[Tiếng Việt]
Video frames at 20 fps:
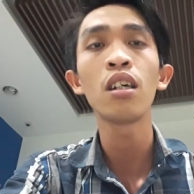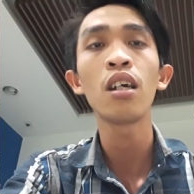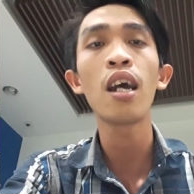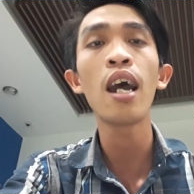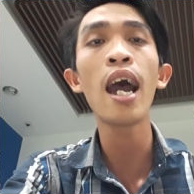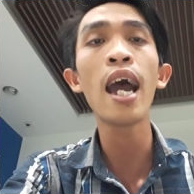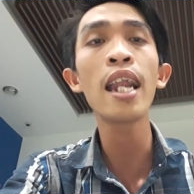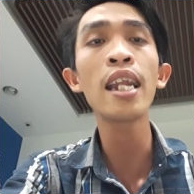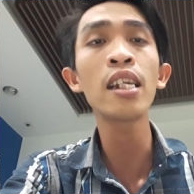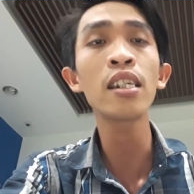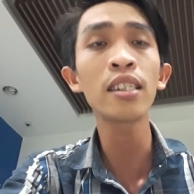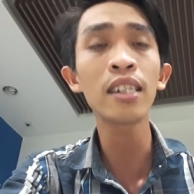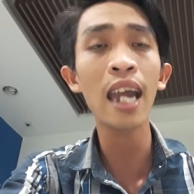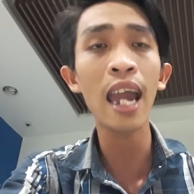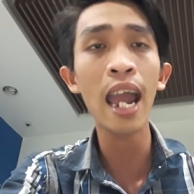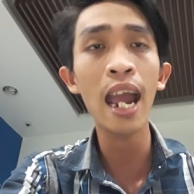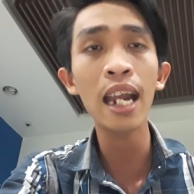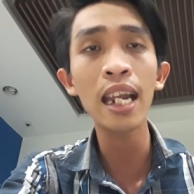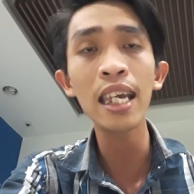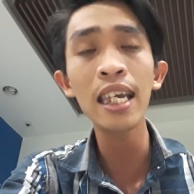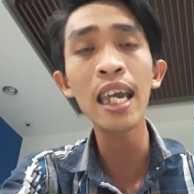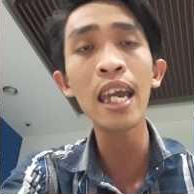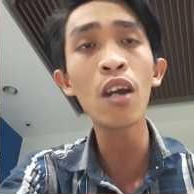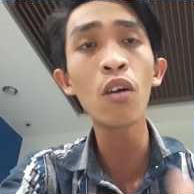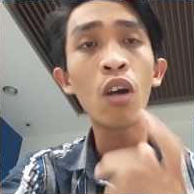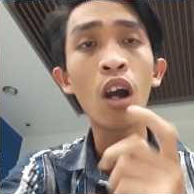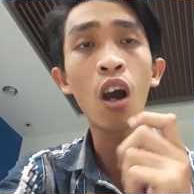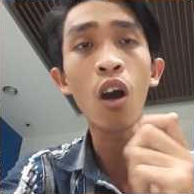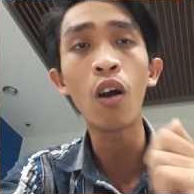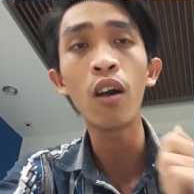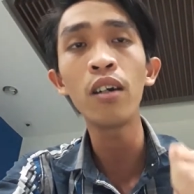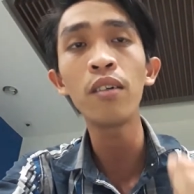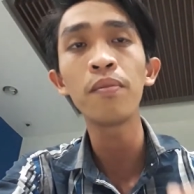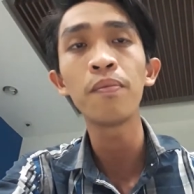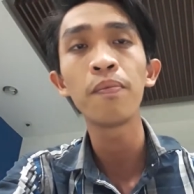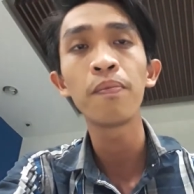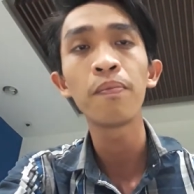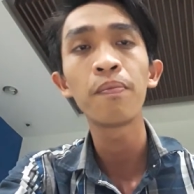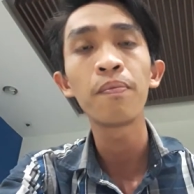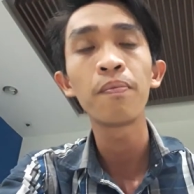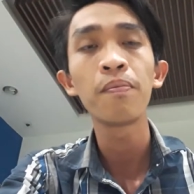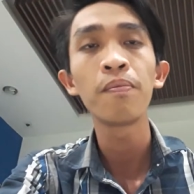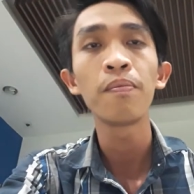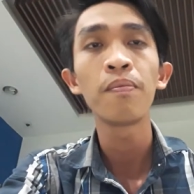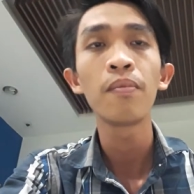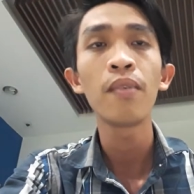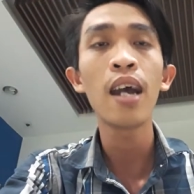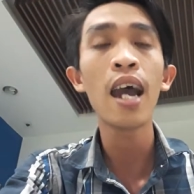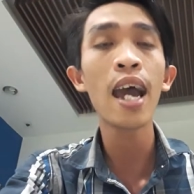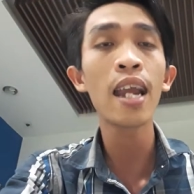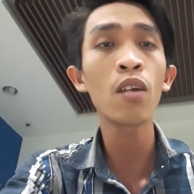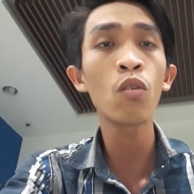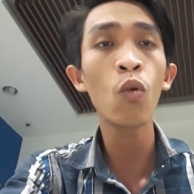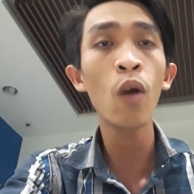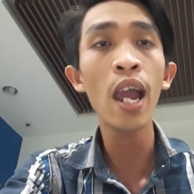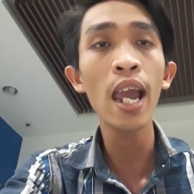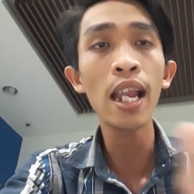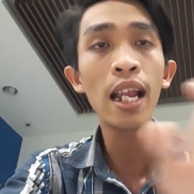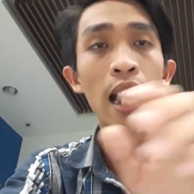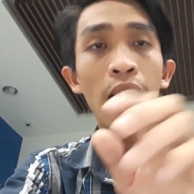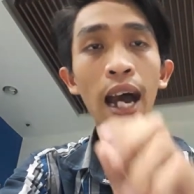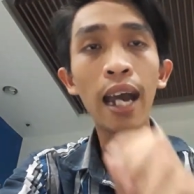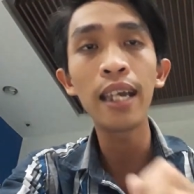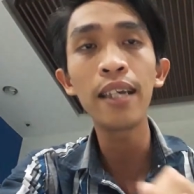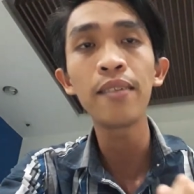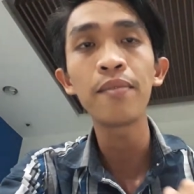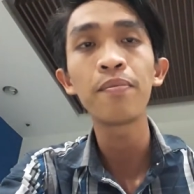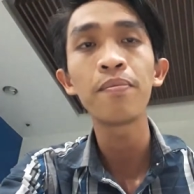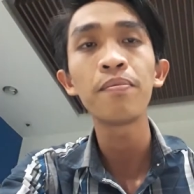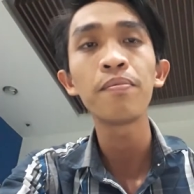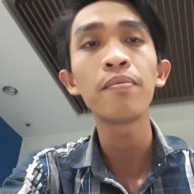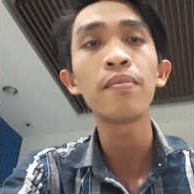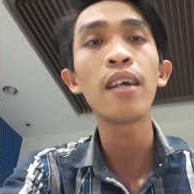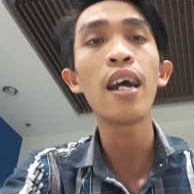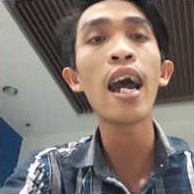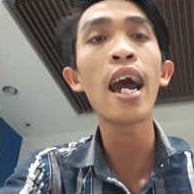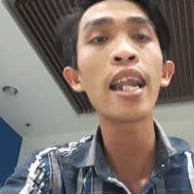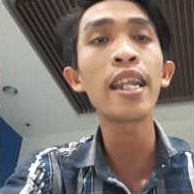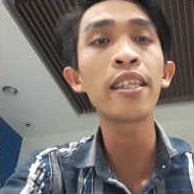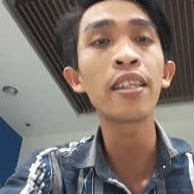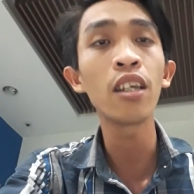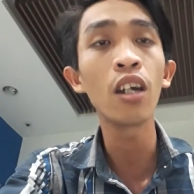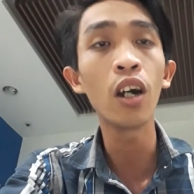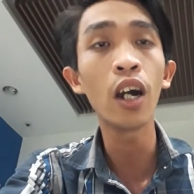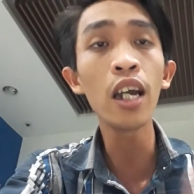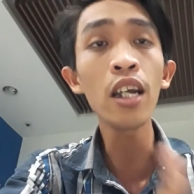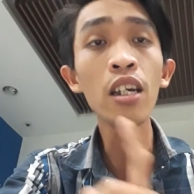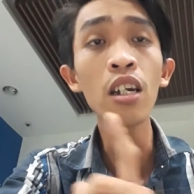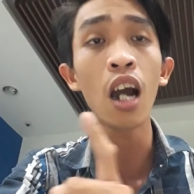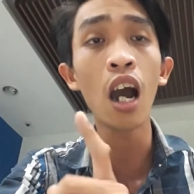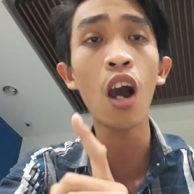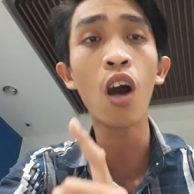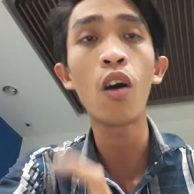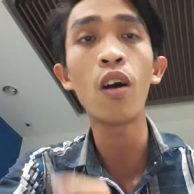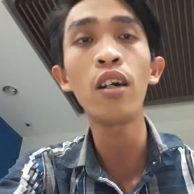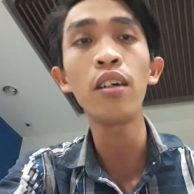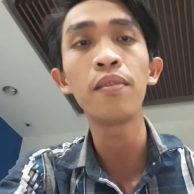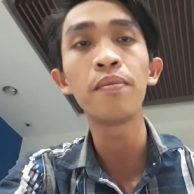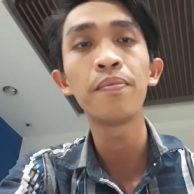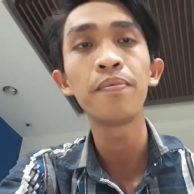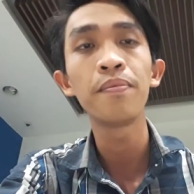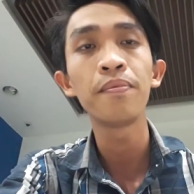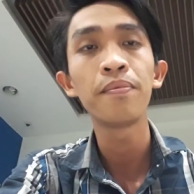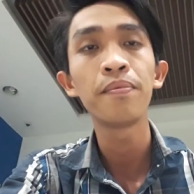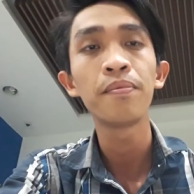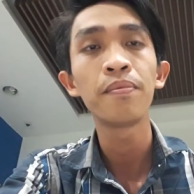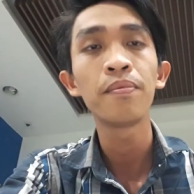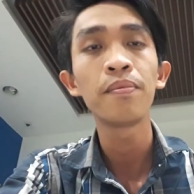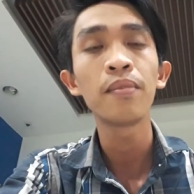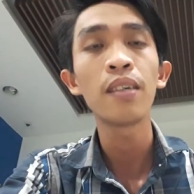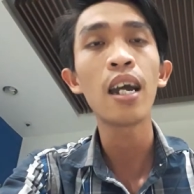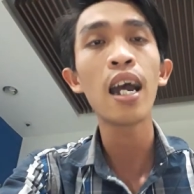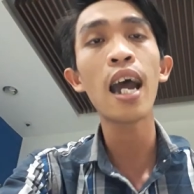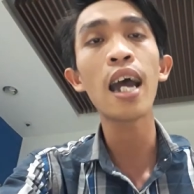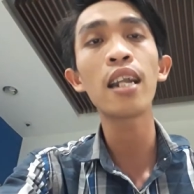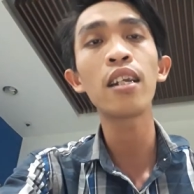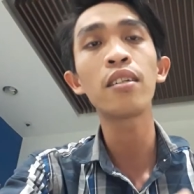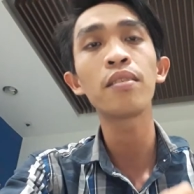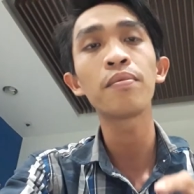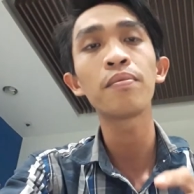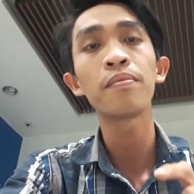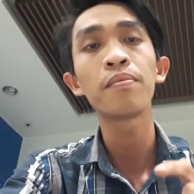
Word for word: anh càng đi theo họ anh quay lại anh chửi họ anh